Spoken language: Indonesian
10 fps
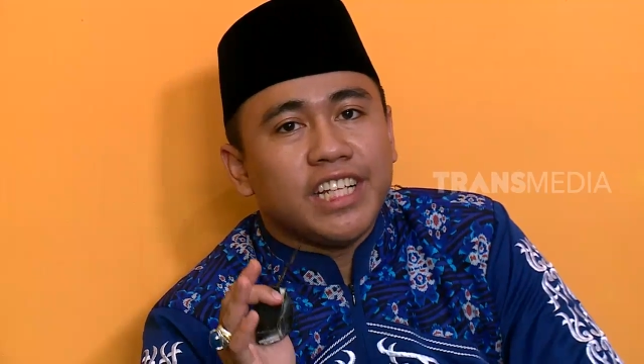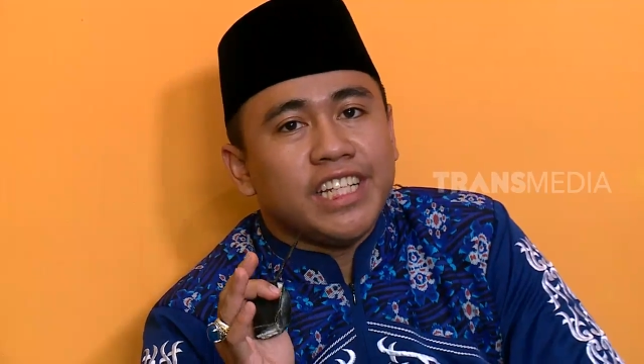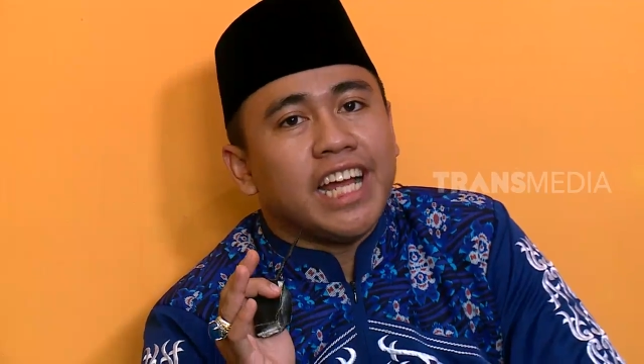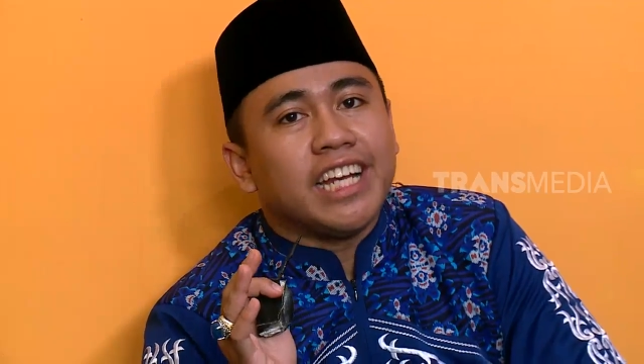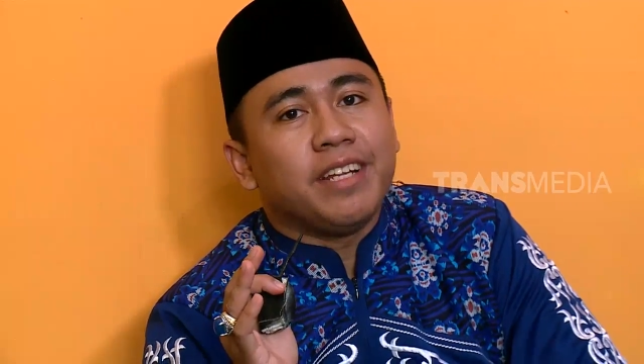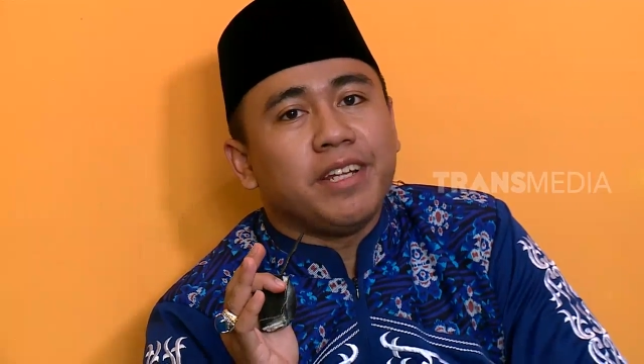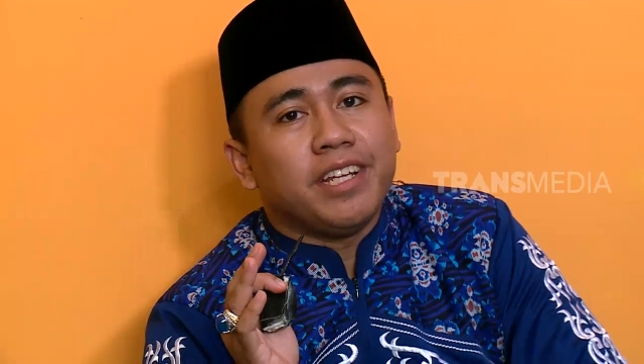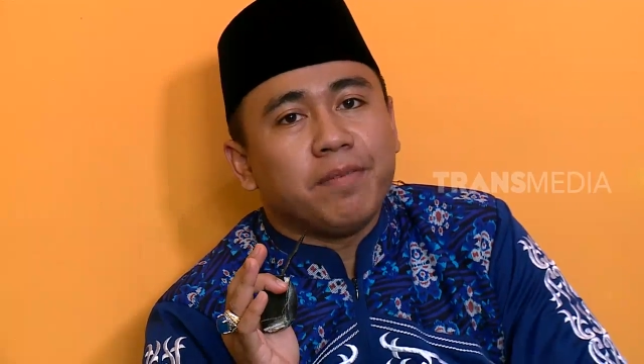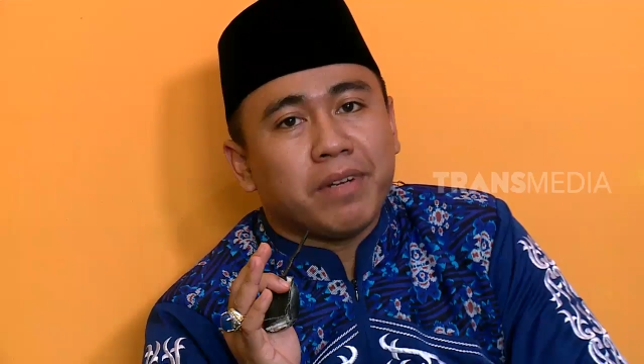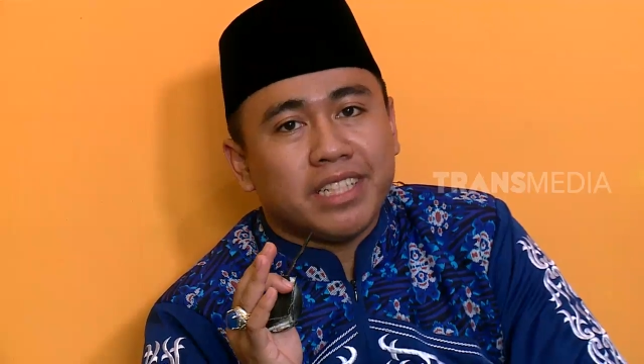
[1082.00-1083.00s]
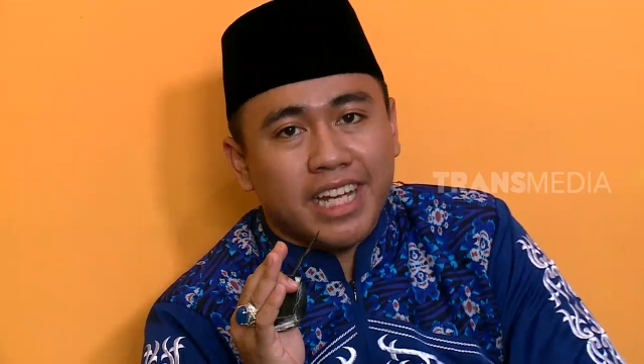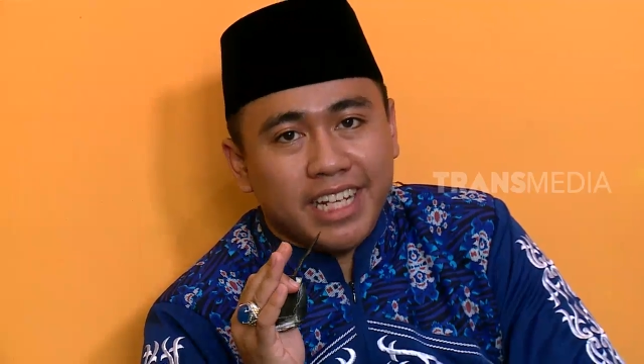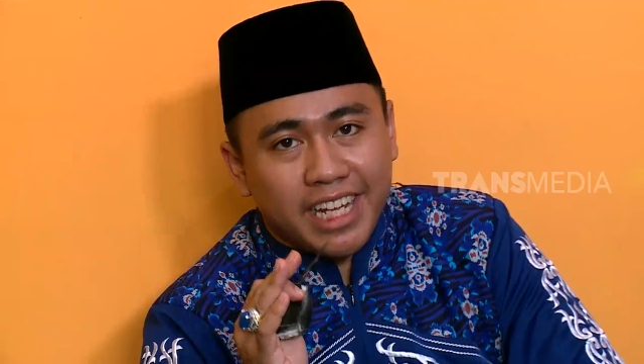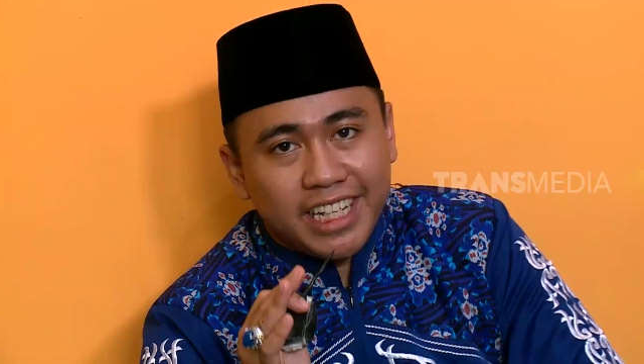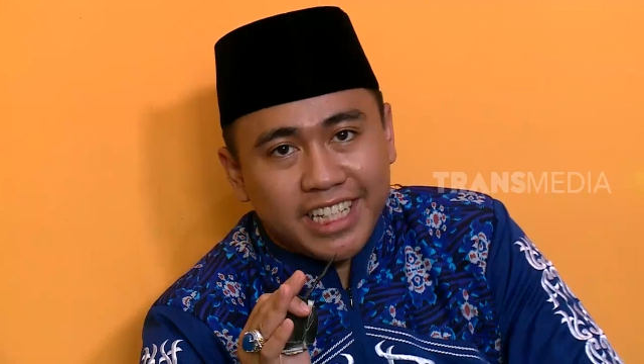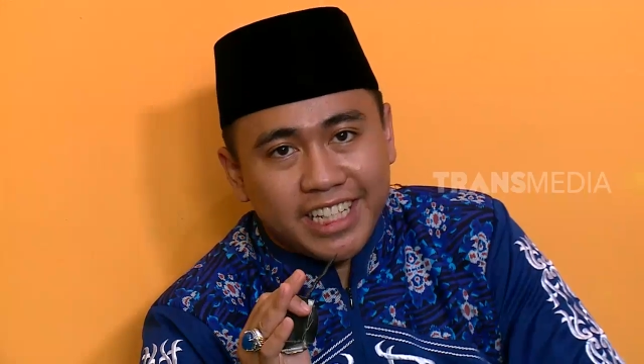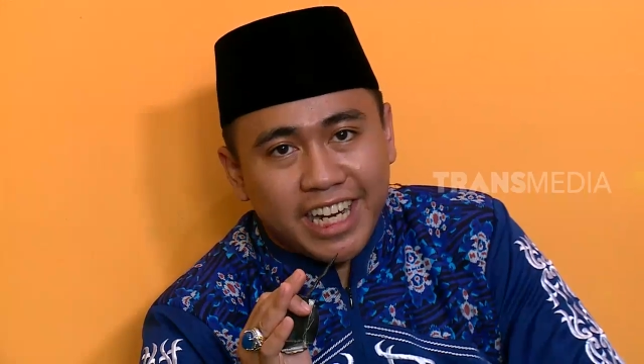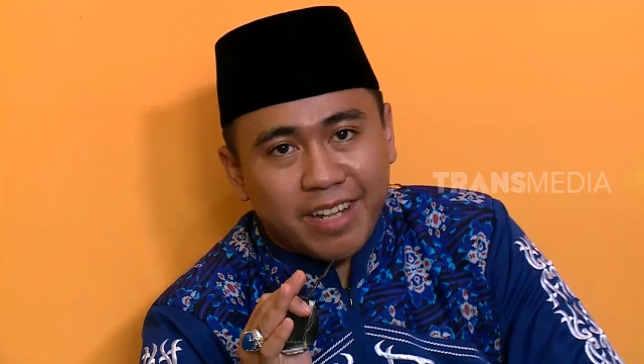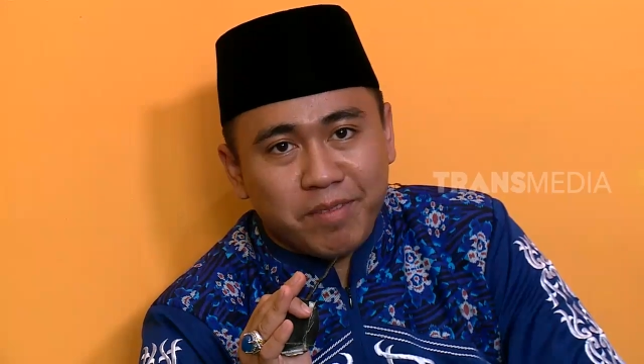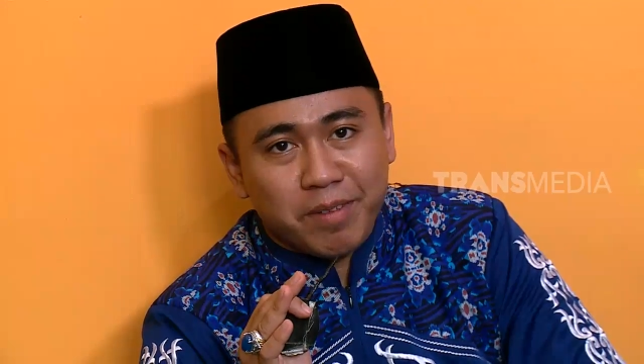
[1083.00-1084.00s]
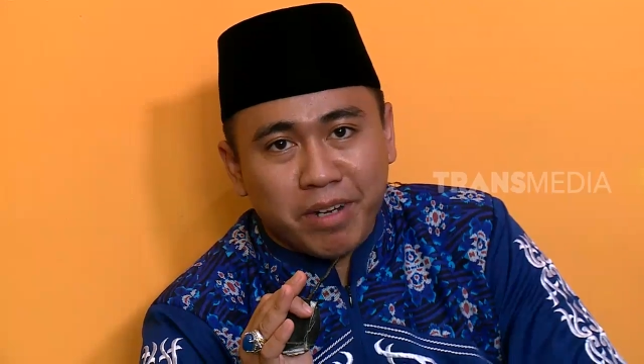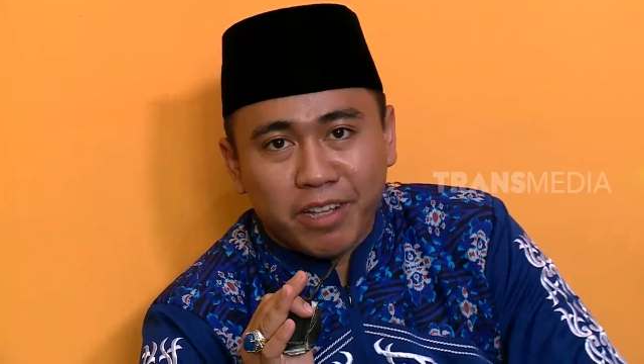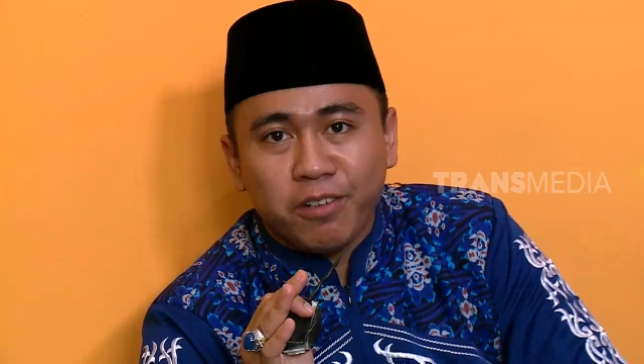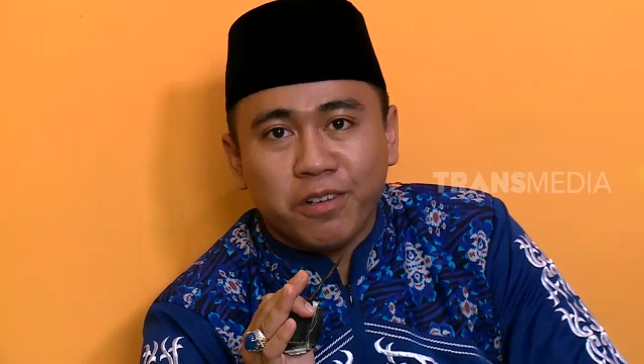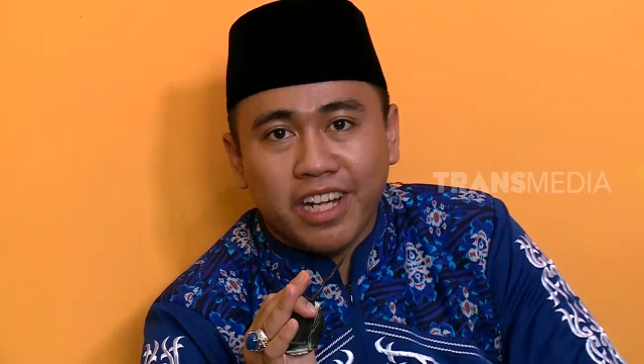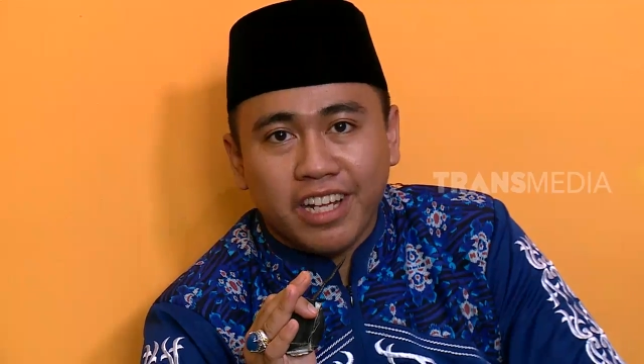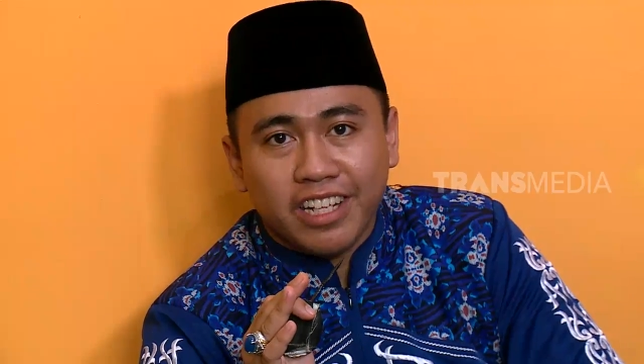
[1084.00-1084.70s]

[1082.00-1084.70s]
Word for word: yang dipercayai di dalamnya bertuah